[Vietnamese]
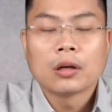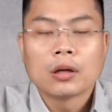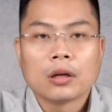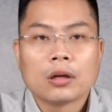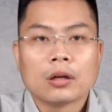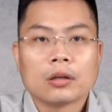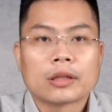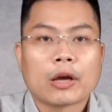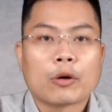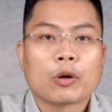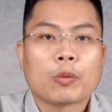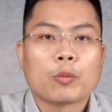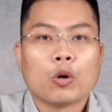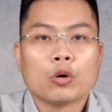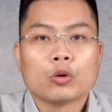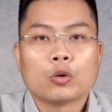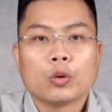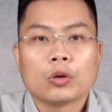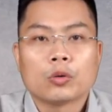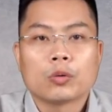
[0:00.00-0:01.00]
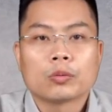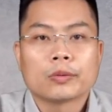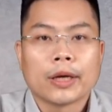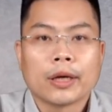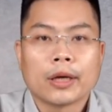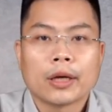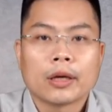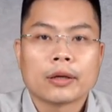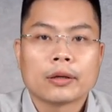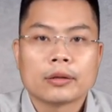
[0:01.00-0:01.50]
Ờ, theo Hiệp hội Thủy điện Quốc
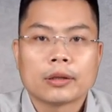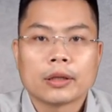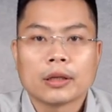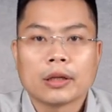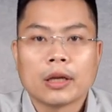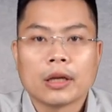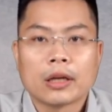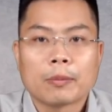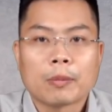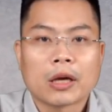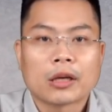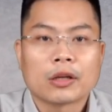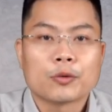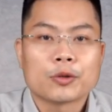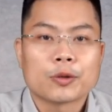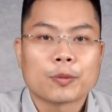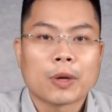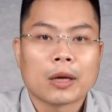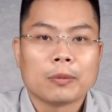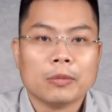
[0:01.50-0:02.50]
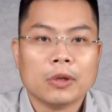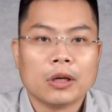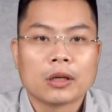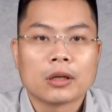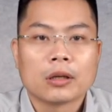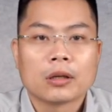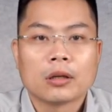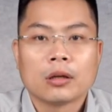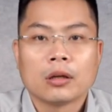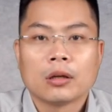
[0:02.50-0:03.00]
tế thì đến năm
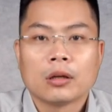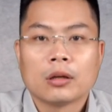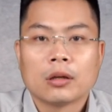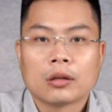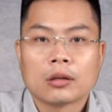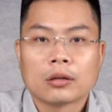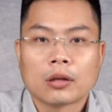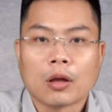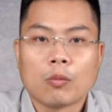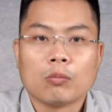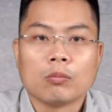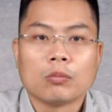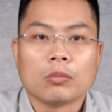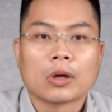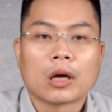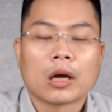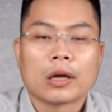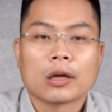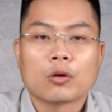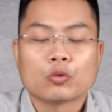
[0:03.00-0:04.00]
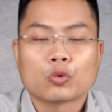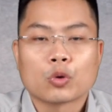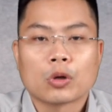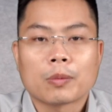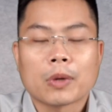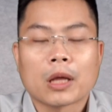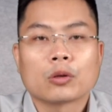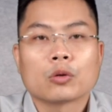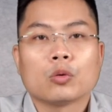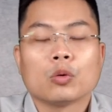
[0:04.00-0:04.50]
2020 tổng cái công suất
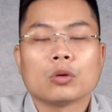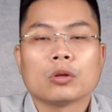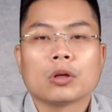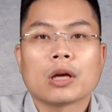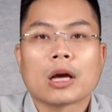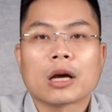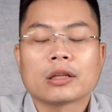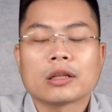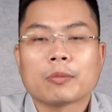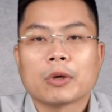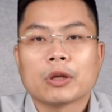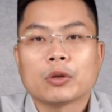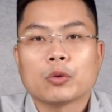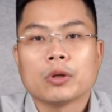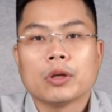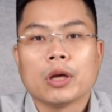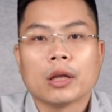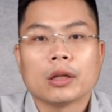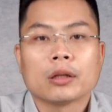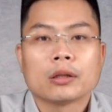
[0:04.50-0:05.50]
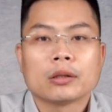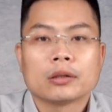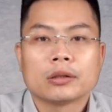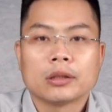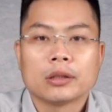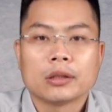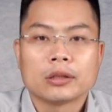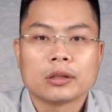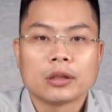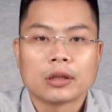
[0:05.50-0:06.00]
lắp đặt của tất cả các nhà máy thủy điện
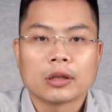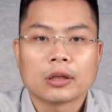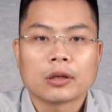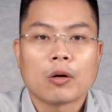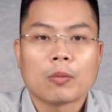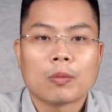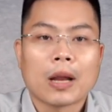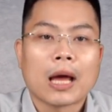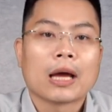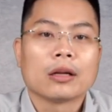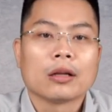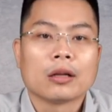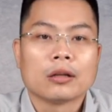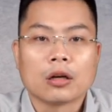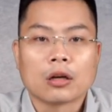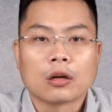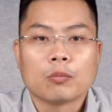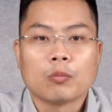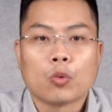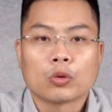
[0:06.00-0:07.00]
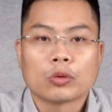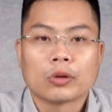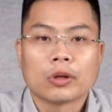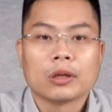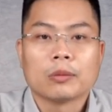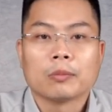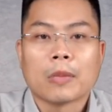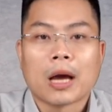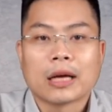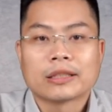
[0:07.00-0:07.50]
trên thế giới góp lại là được
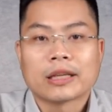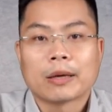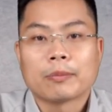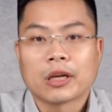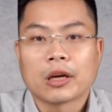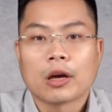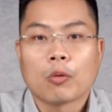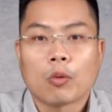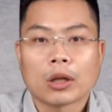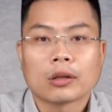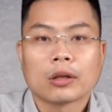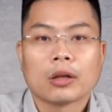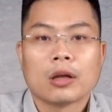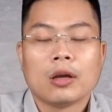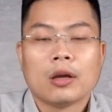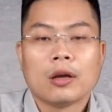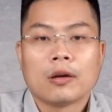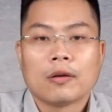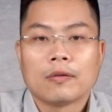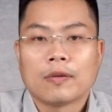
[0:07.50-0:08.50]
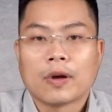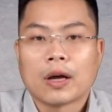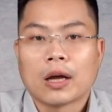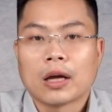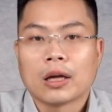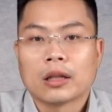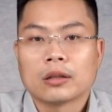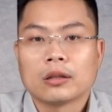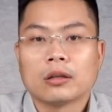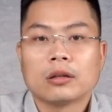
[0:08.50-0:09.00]
1.300 gigawatt
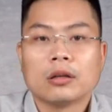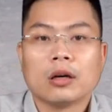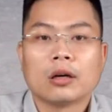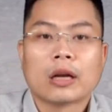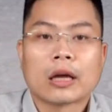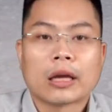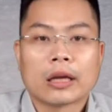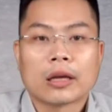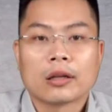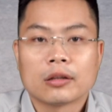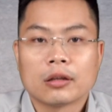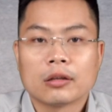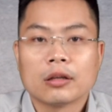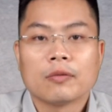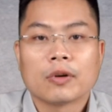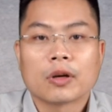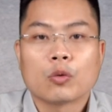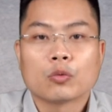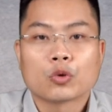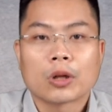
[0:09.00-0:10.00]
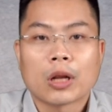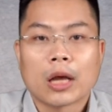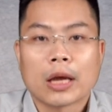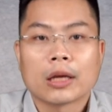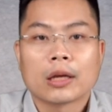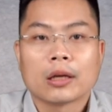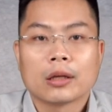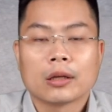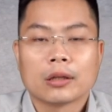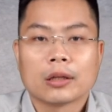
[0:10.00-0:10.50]
và tương đương này tương đương với công suất
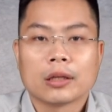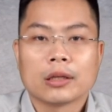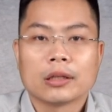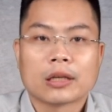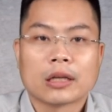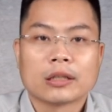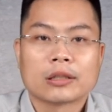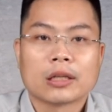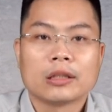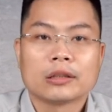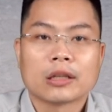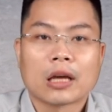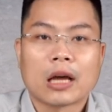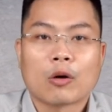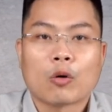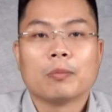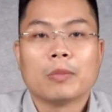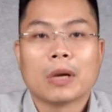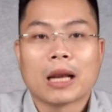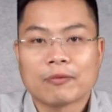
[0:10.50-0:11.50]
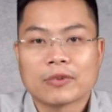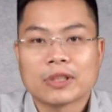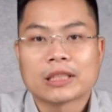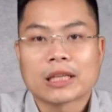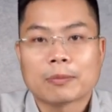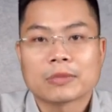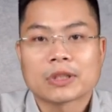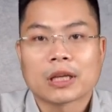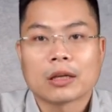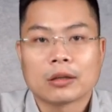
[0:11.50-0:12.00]
này thì sản sinh ra
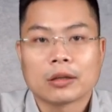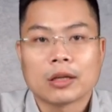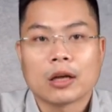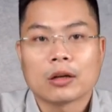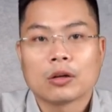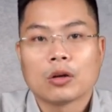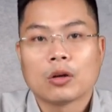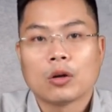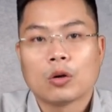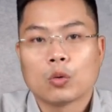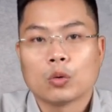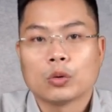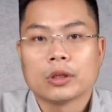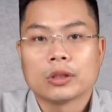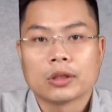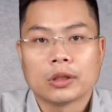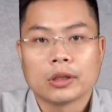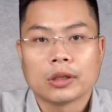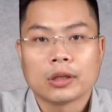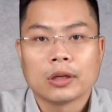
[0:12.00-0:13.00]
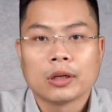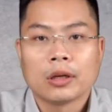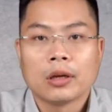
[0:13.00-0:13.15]
15% sản lượng điện của thế giới